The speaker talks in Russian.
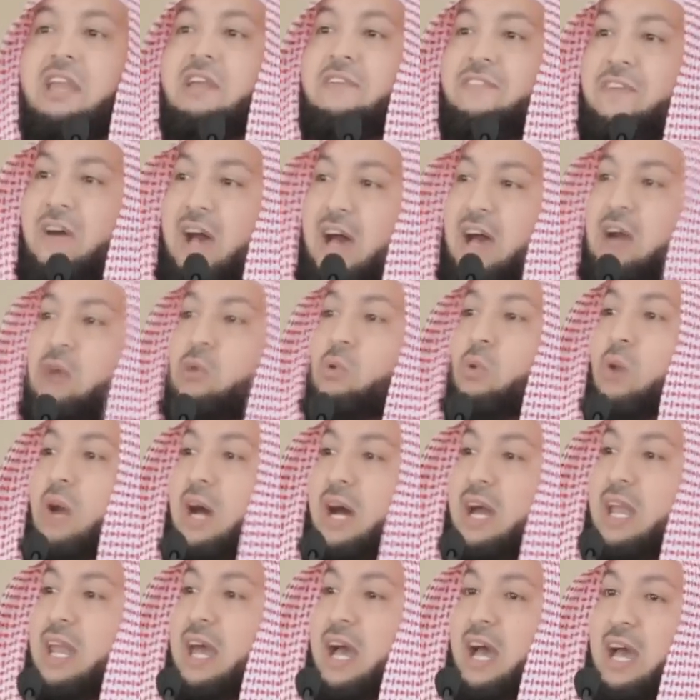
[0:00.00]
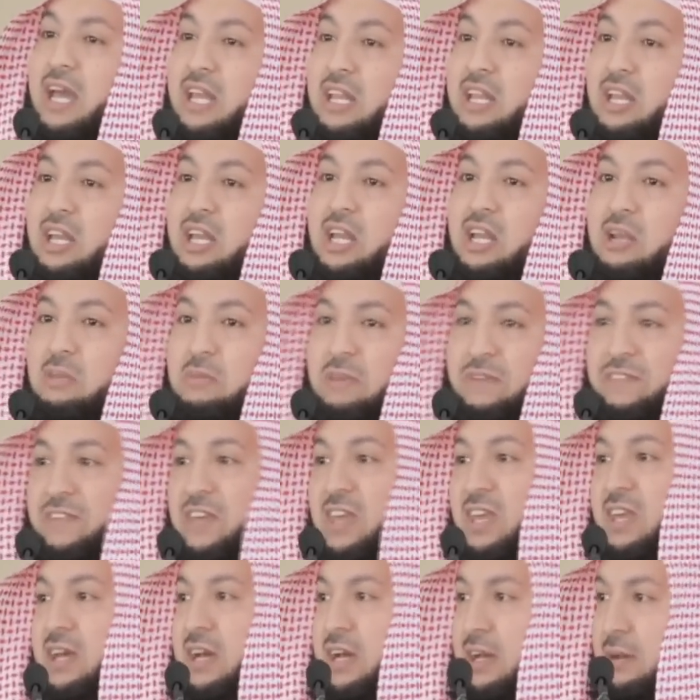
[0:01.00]
Также он должен знать, что о них
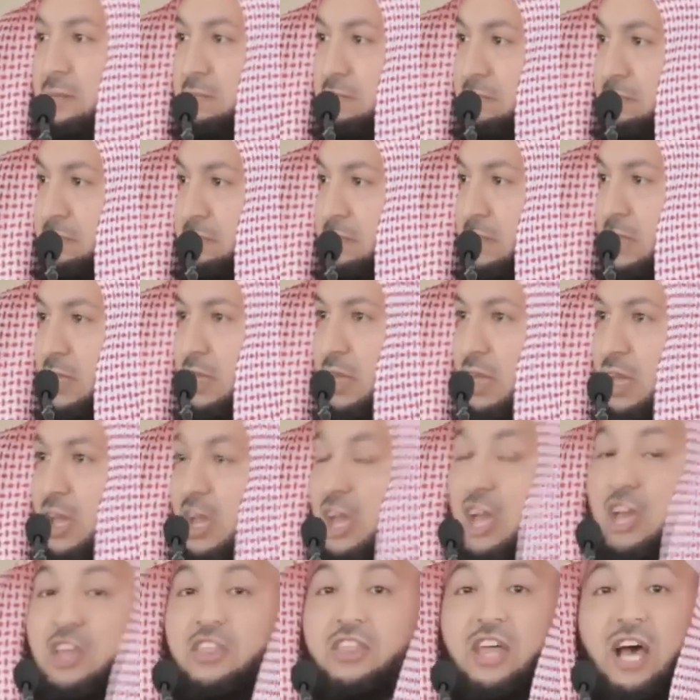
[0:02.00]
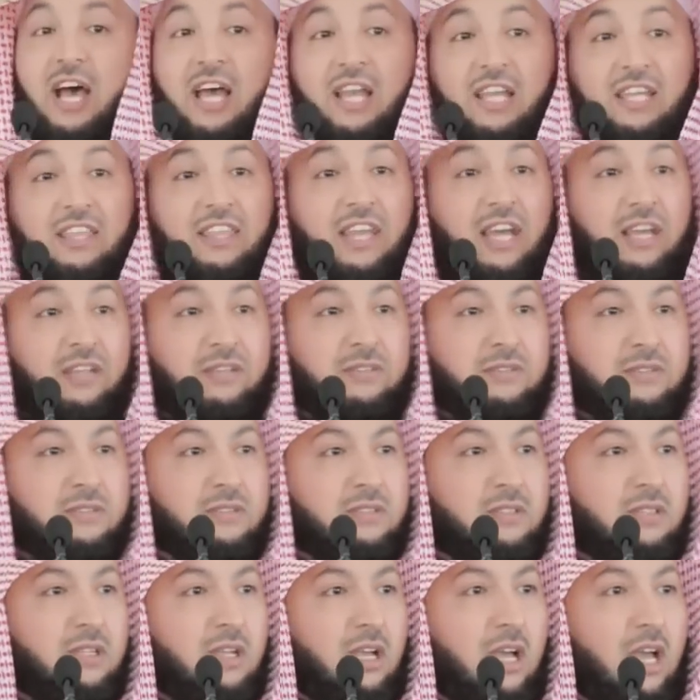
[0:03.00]
говорили ученые.
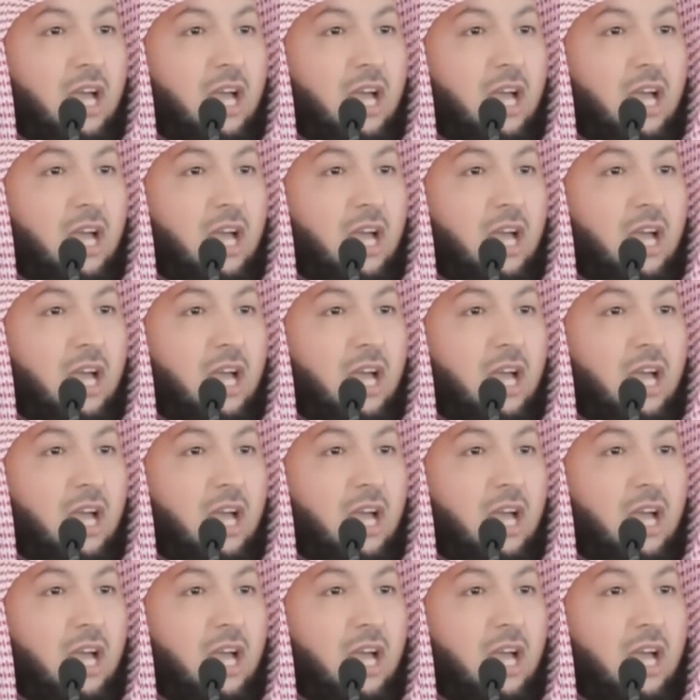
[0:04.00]
Третье,